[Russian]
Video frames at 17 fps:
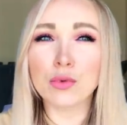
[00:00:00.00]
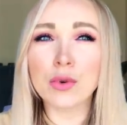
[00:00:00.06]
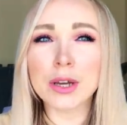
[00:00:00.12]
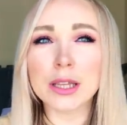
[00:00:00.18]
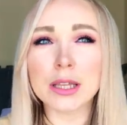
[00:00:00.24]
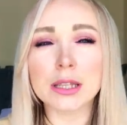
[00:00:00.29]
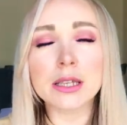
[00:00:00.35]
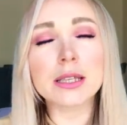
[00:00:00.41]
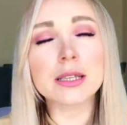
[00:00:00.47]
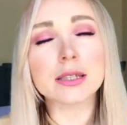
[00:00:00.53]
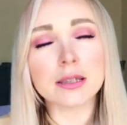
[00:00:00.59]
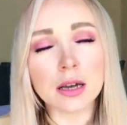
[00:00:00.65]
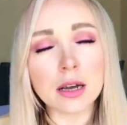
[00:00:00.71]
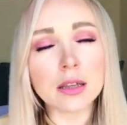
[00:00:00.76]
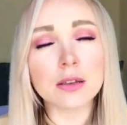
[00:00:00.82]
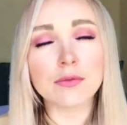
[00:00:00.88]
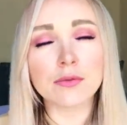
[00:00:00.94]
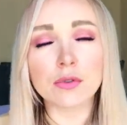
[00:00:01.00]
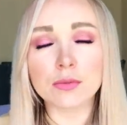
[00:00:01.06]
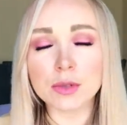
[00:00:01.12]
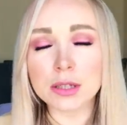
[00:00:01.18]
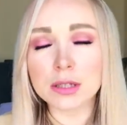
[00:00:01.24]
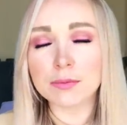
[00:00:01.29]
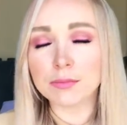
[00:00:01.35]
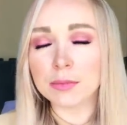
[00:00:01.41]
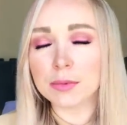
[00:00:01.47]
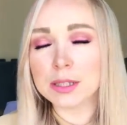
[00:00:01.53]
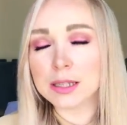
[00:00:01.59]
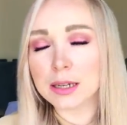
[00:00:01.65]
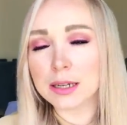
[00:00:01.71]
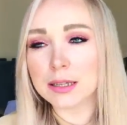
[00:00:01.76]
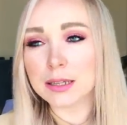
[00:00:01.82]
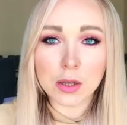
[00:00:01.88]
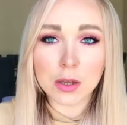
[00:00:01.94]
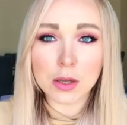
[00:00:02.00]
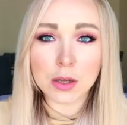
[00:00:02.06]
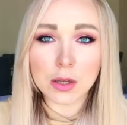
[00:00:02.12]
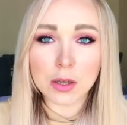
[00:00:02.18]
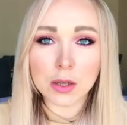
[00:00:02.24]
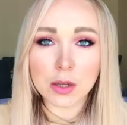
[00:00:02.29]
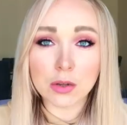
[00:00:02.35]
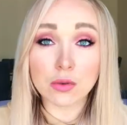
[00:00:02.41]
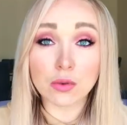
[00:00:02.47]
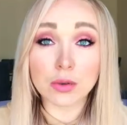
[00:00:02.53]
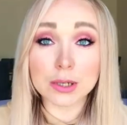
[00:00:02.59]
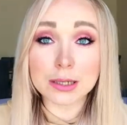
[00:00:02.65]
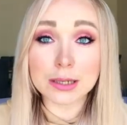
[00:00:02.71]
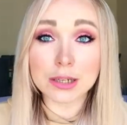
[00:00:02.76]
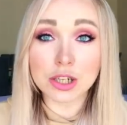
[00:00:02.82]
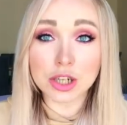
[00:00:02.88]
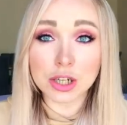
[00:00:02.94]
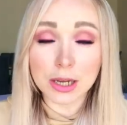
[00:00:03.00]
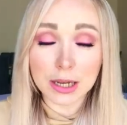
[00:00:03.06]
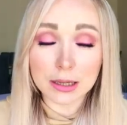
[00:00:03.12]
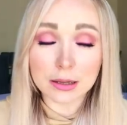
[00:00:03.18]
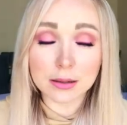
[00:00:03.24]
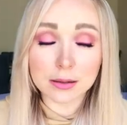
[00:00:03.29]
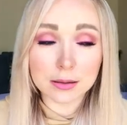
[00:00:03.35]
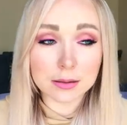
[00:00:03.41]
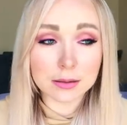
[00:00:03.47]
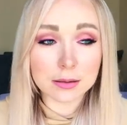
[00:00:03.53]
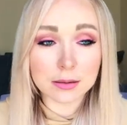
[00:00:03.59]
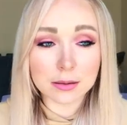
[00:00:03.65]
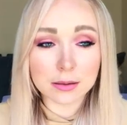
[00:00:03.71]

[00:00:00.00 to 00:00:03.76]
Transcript: ой, нельзя ни в коем мастера делают кто разрешает,